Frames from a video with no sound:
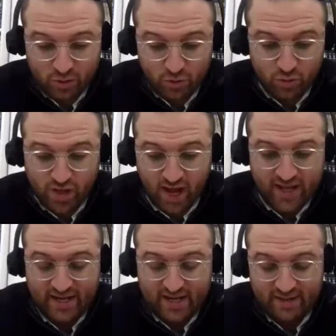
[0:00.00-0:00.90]
de tous les
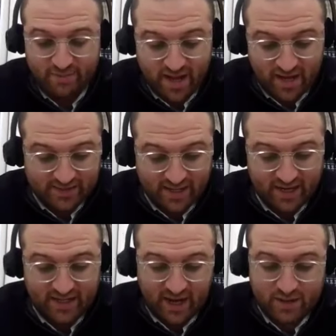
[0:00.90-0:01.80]
Hayalim, les
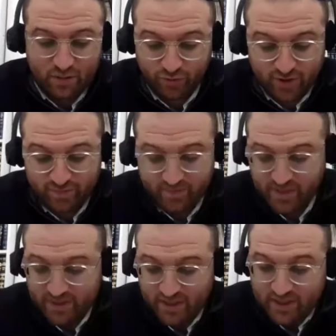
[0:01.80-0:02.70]
Hazara, des Hatoufim.
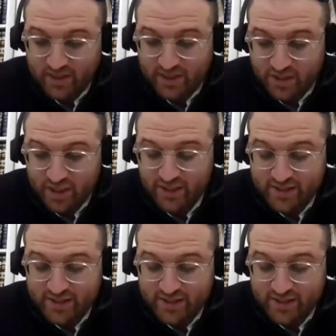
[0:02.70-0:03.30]
On